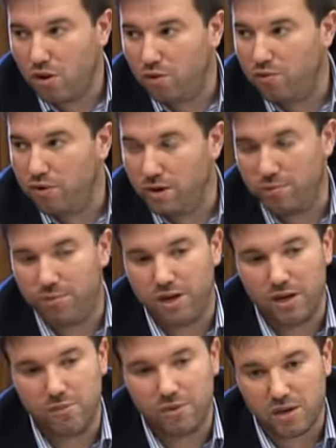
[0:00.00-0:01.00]
houve um
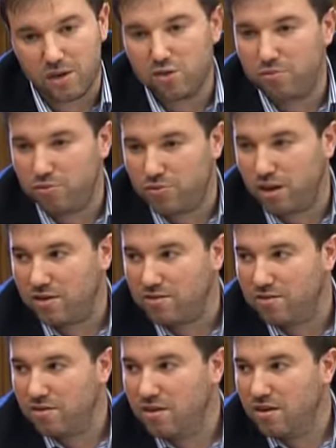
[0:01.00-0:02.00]
empenho para que isto
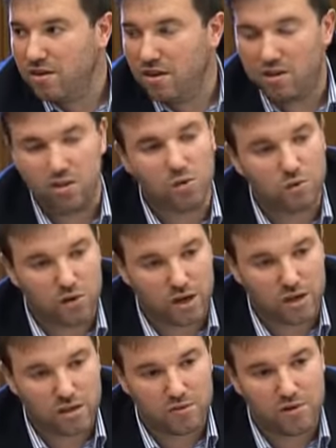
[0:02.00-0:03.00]
pudesse
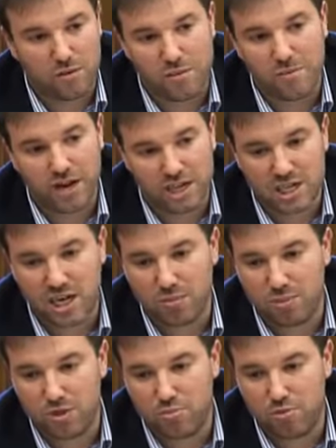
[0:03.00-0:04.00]
decorrer da forma mais
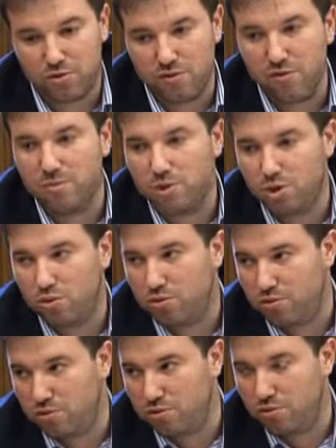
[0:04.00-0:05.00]
rápida possível, mas,
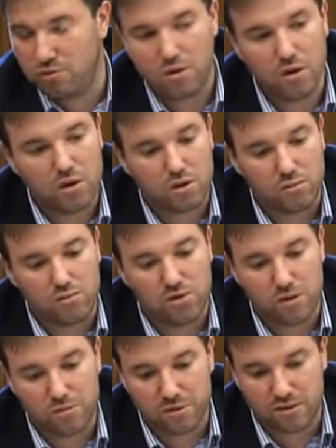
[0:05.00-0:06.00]
sobretudo, como
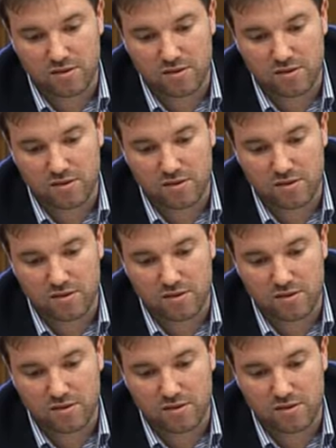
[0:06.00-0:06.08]
sempre